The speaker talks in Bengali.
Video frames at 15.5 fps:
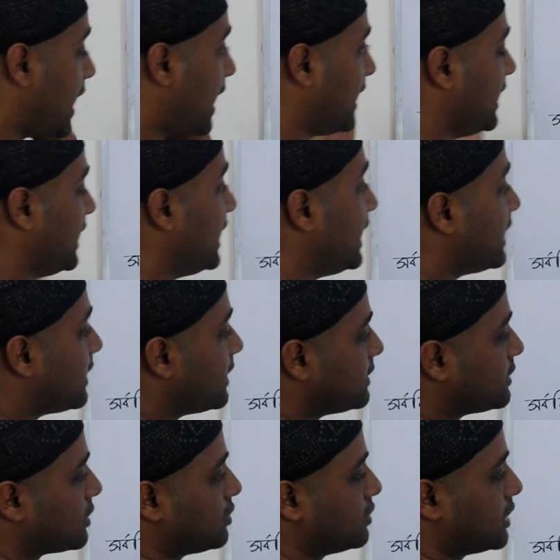আর এইখানে
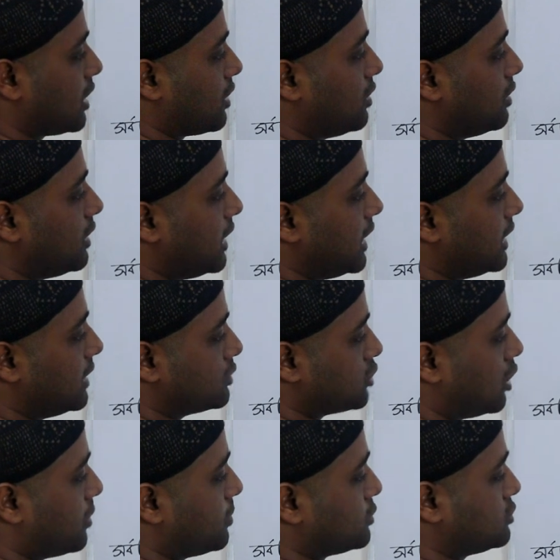যখন দেখো এই
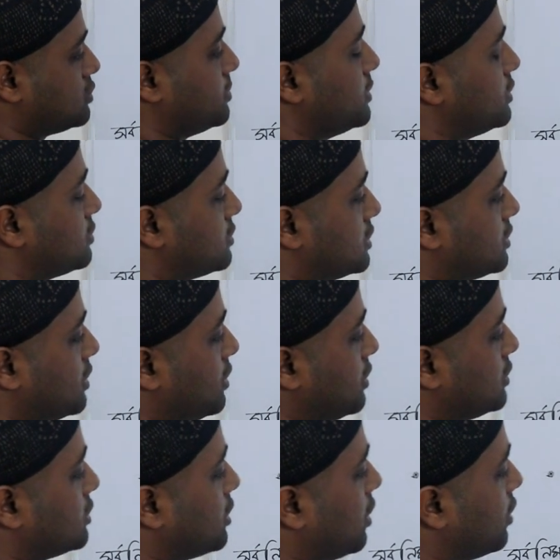সর্বোচ্চ বিন্দুতে
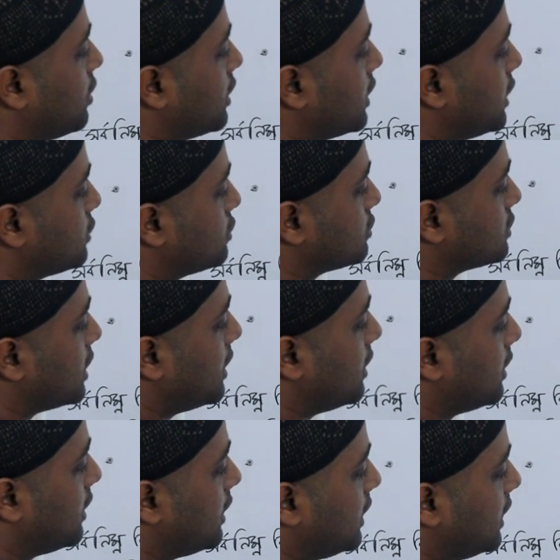যখন তখনও কিন্তু তার
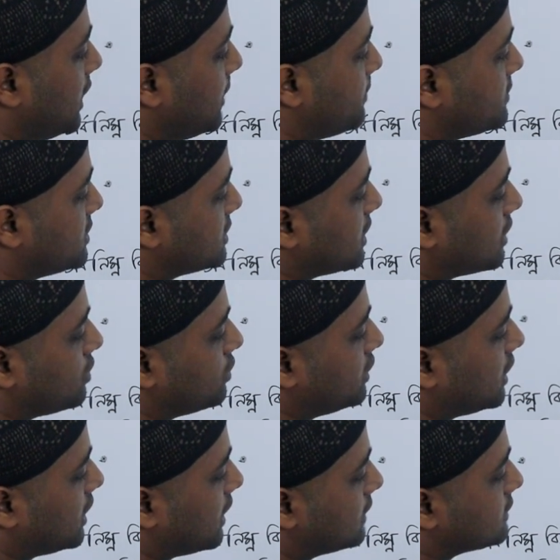এম জিটা কোন
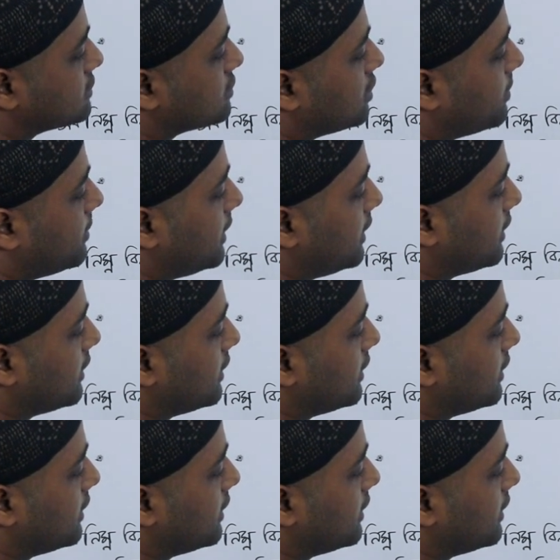দিকে কাজ করবে